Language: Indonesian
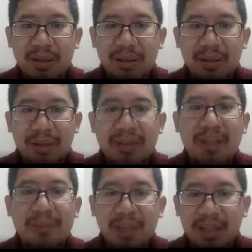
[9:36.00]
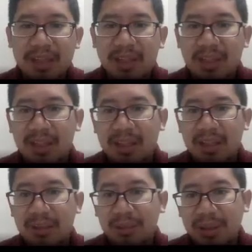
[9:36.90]
efek samping lainnya
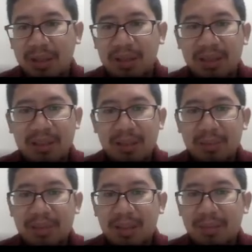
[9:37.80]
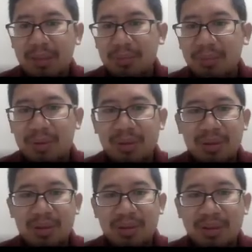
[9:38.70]
itu karena dia bisa
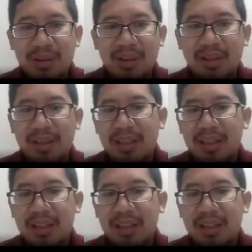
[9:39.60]
menembus uh,